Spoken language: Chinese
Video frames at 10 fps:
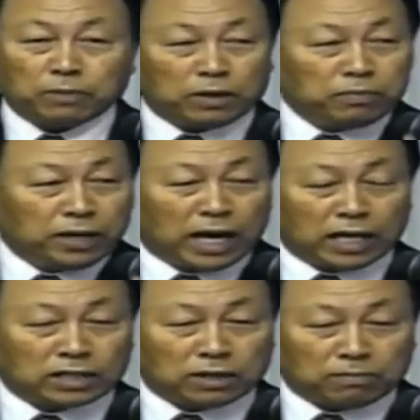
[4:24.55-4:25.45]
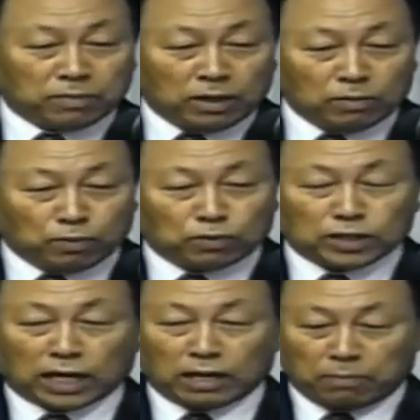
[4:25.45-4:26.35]
结果这个
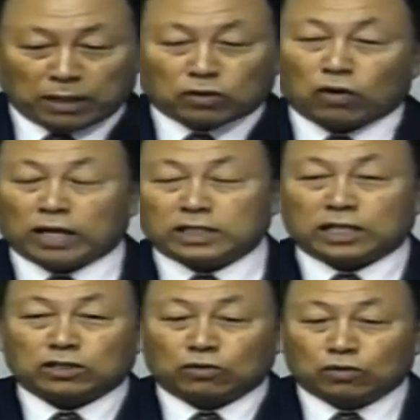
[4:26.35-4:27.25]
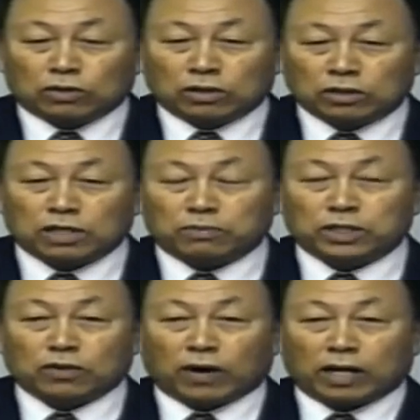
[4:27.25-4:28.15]
长老也把这块
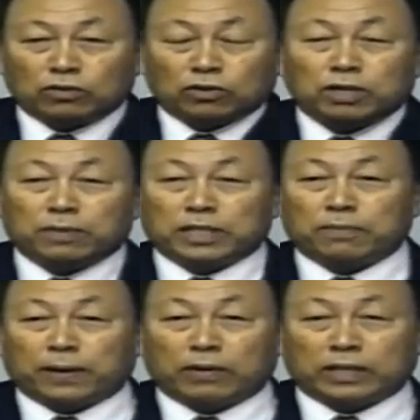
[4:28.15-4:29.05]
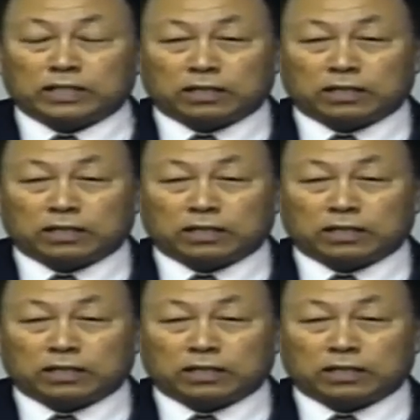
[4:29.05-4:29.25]
地打理的不好。